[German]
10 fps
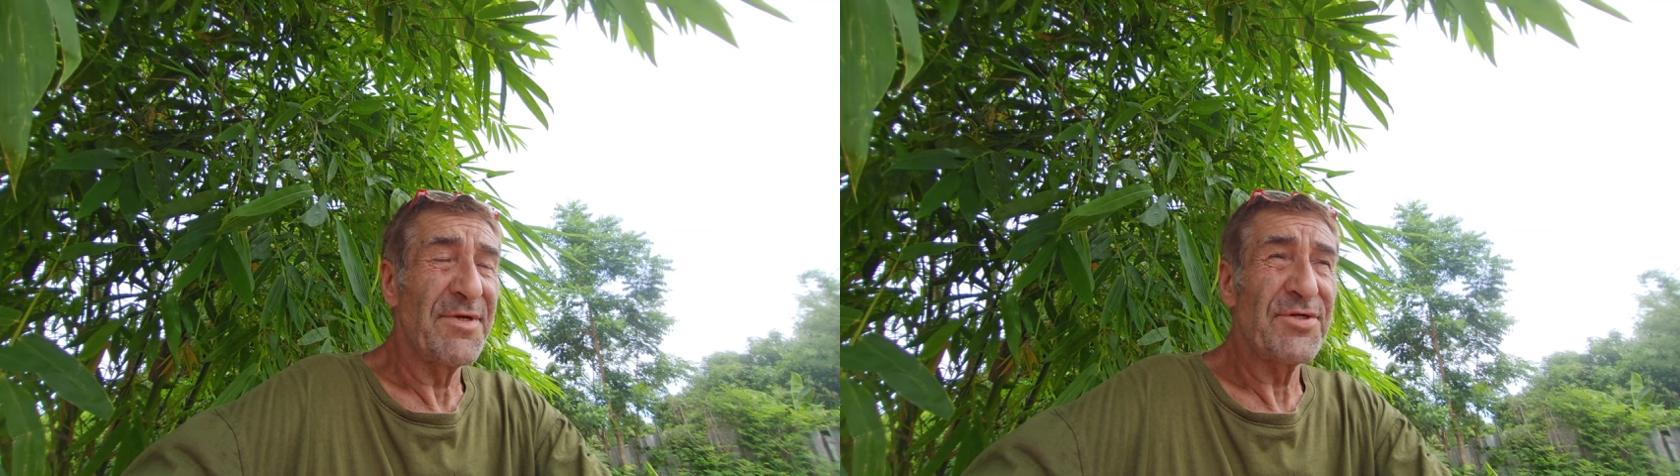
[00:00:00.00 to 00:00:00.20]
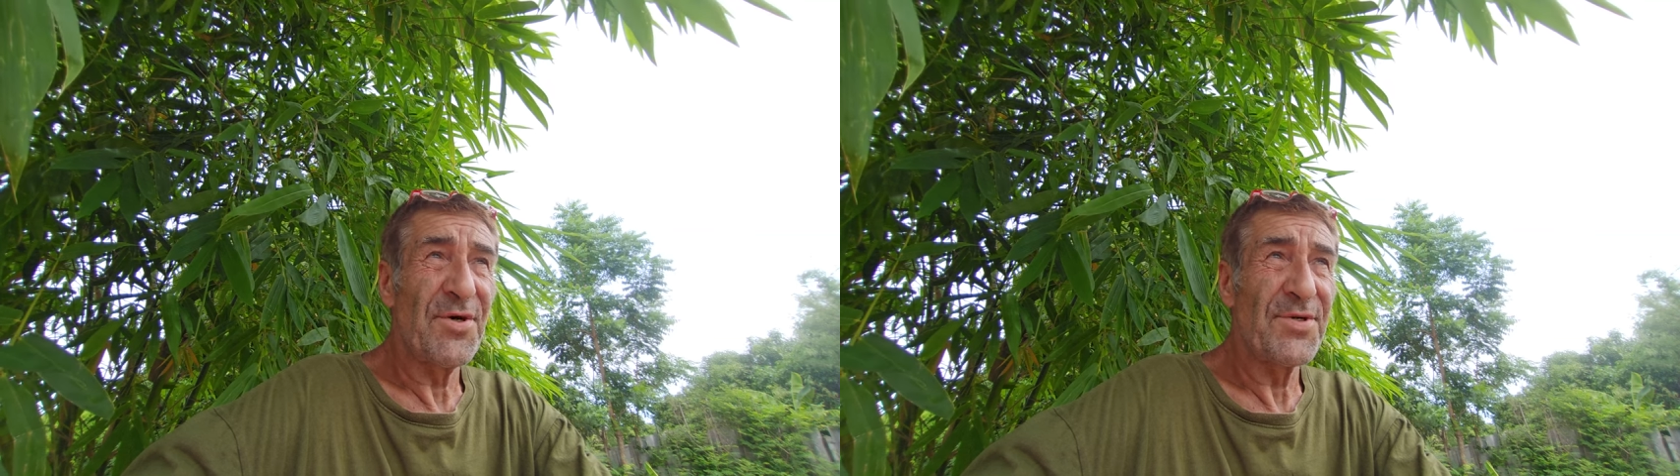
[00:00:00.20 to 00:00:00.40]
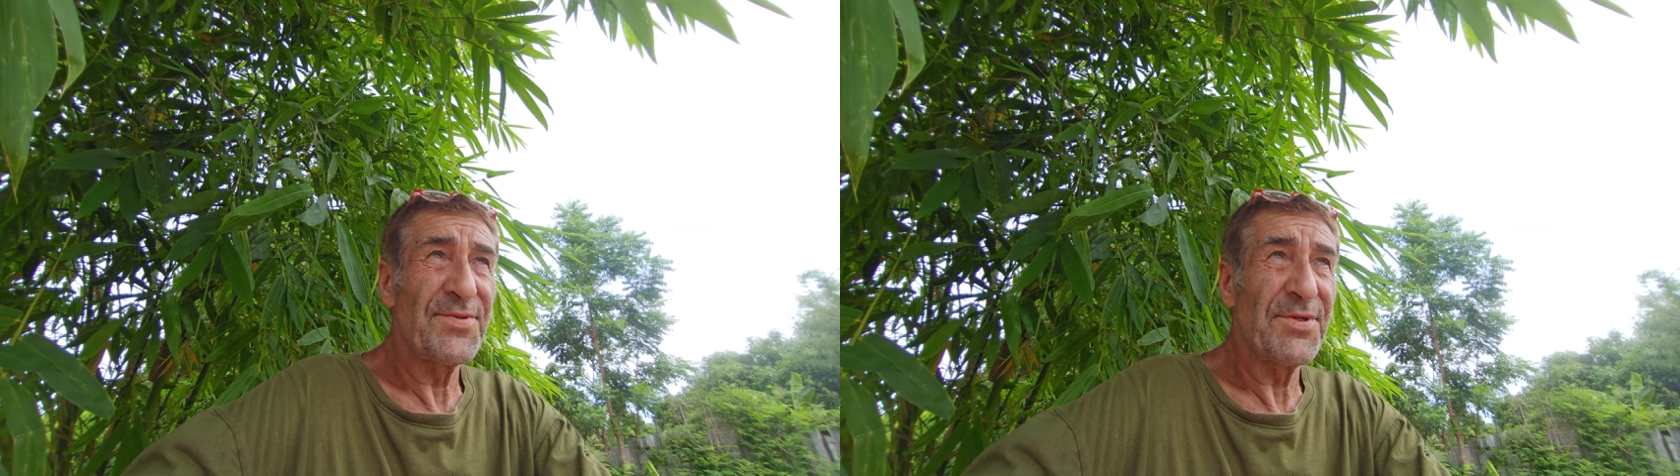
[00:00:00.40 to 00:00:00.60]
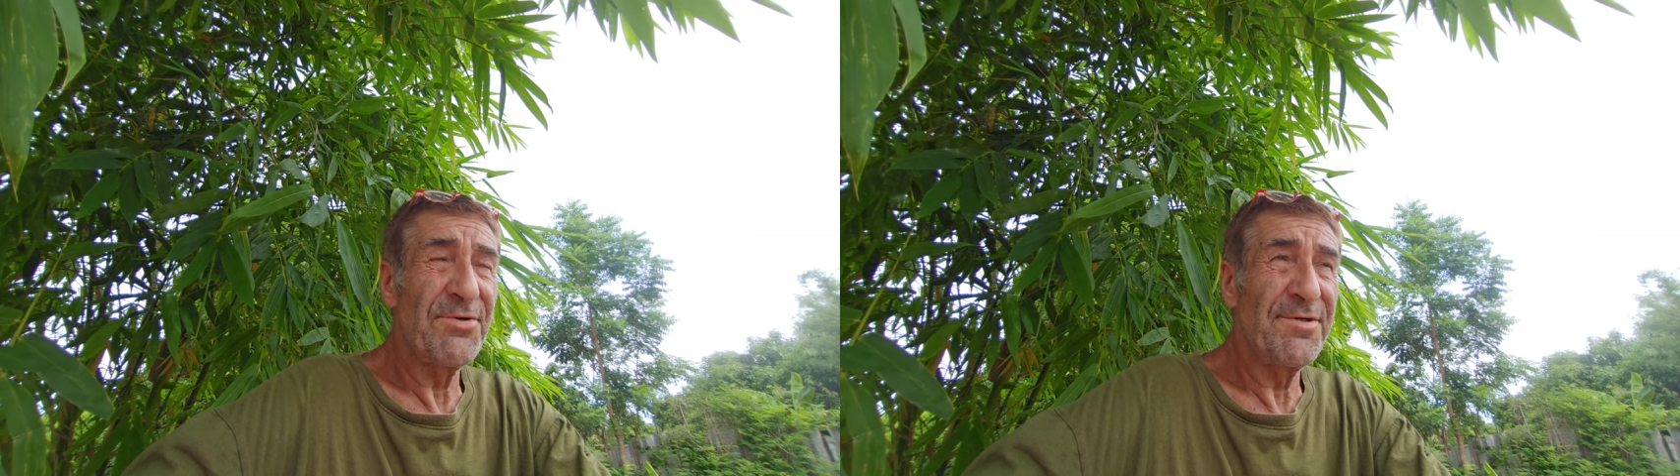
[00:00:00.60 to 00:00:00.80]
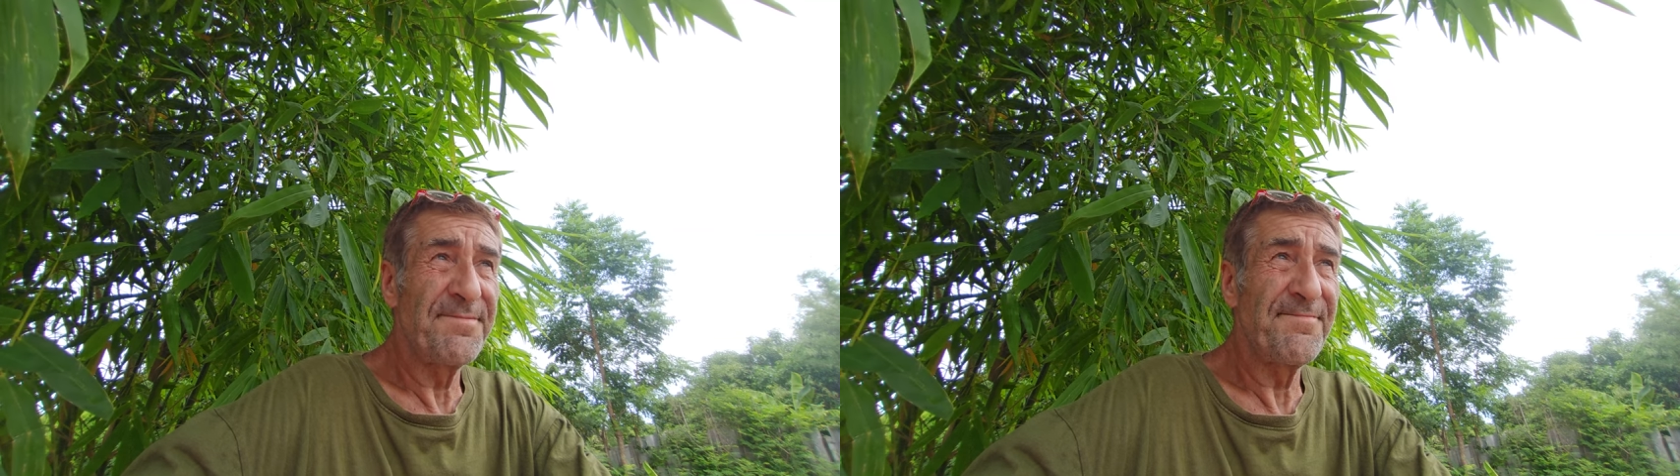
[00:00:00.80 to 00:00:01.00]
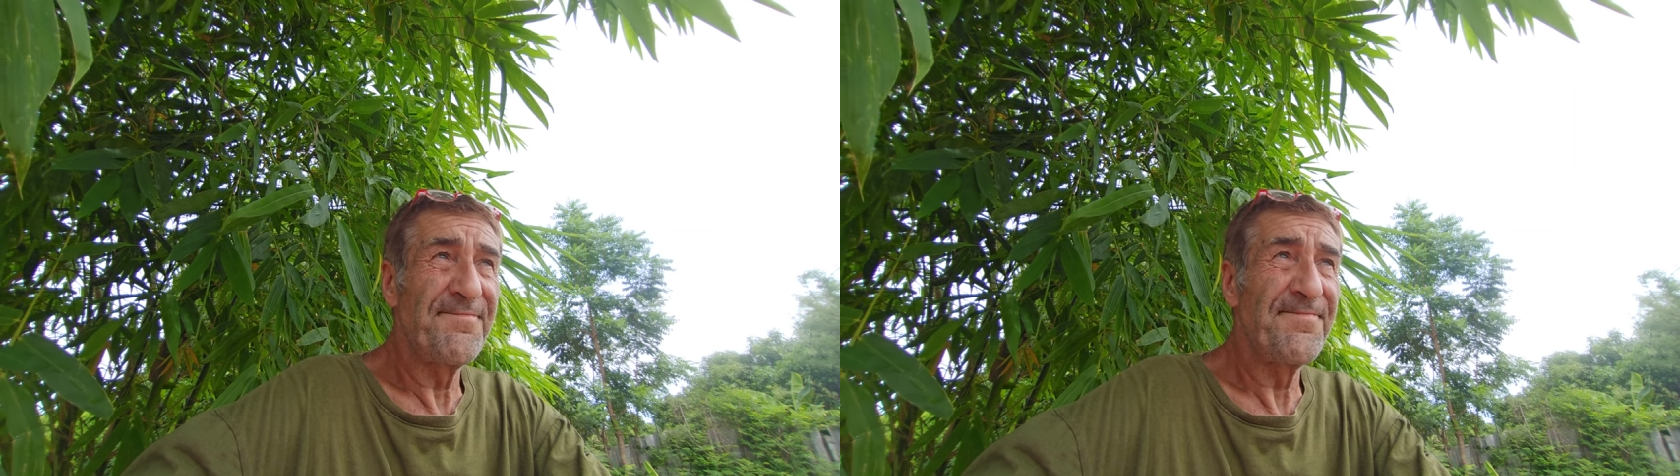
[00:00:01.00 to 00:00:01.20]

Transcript: Beton füllen.